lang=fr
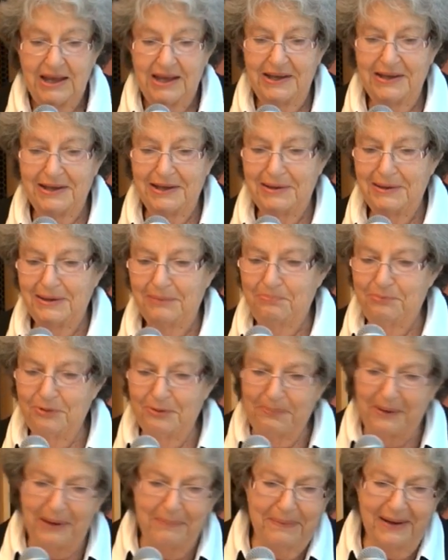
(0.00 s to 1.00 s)
Et
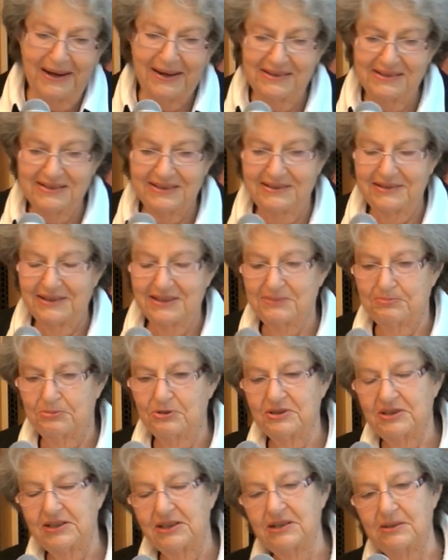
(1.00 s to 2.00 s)
pour préparer cet
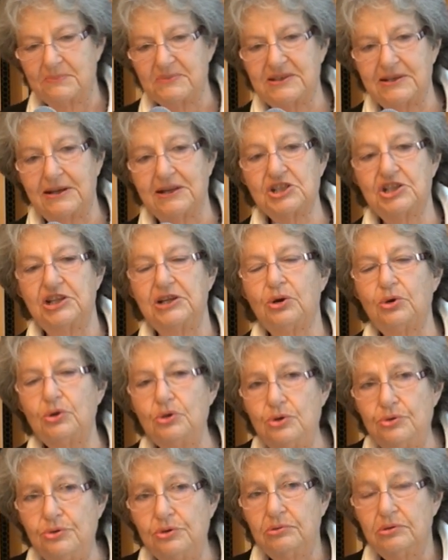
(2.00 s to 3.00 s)
exposé comme ça, j'ai
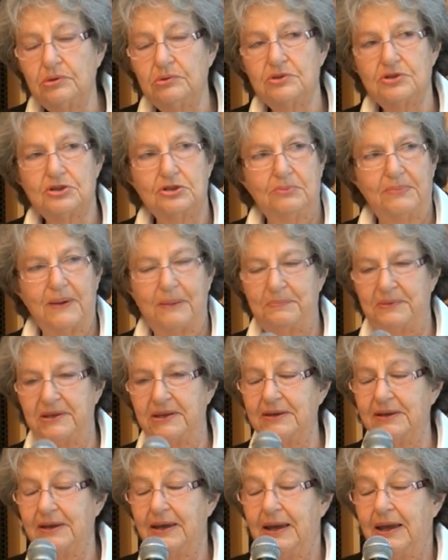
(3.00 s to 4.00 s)
relu ce
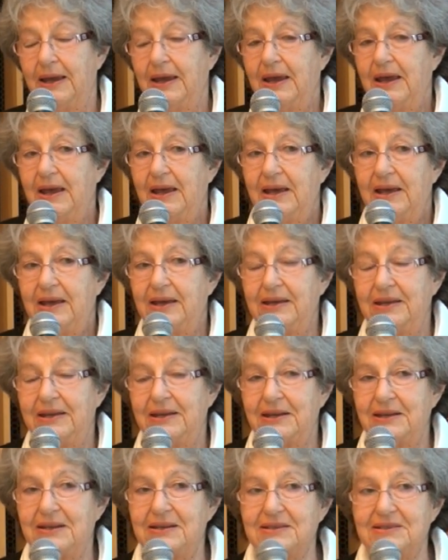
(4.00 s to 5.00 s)
papier
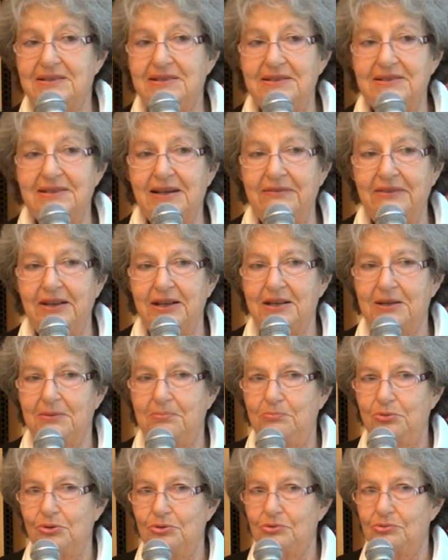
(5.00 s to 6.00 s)
et c'est avec
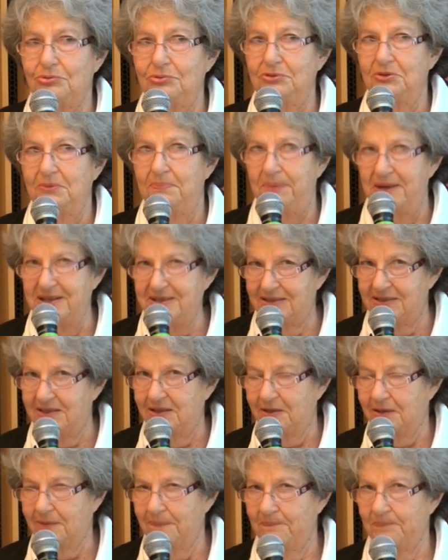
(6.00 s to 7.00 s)
beaucoup de
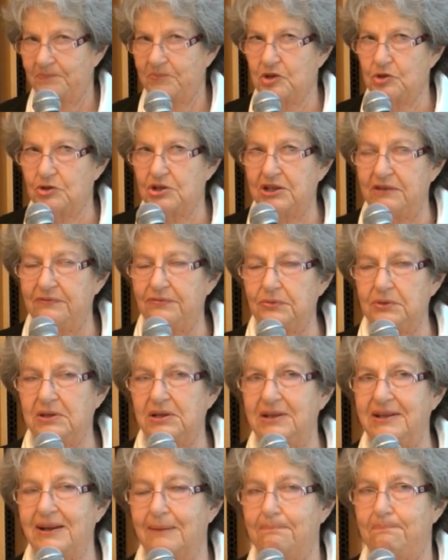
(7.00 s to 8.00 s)
plaisir que j'ai vu
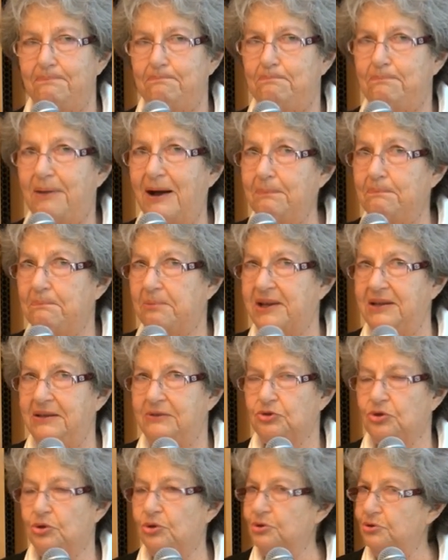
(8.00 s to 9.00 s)
qu'il n'a pas pris
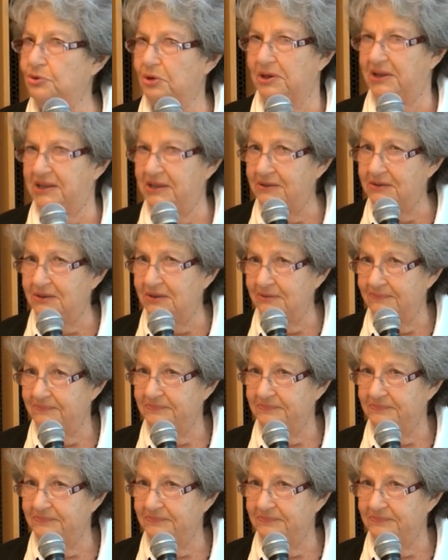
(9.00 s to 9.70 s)
trop de rides